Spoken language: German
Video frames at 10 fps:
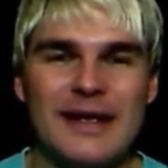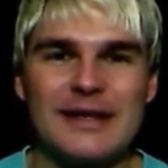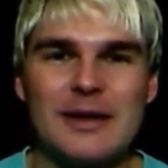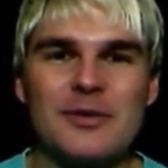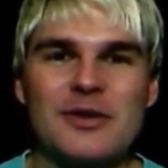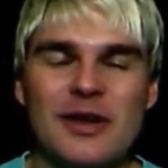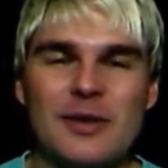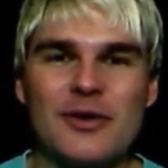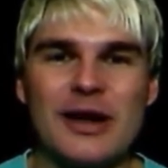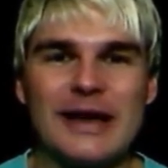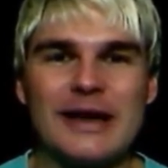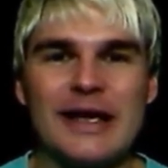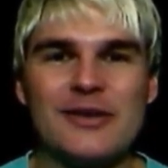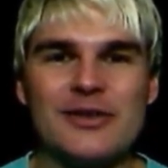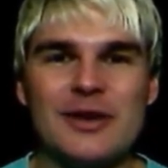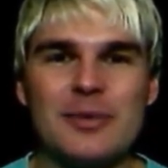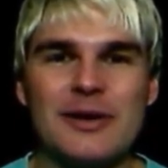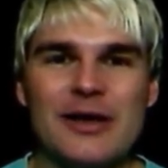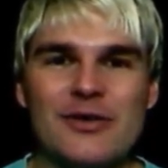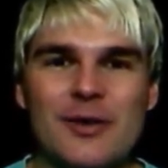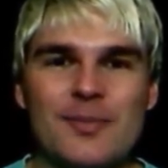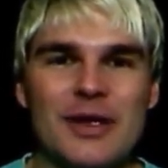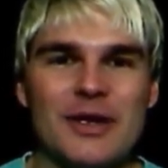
Geben Sie es einfach ein, Eye-Stabilizer.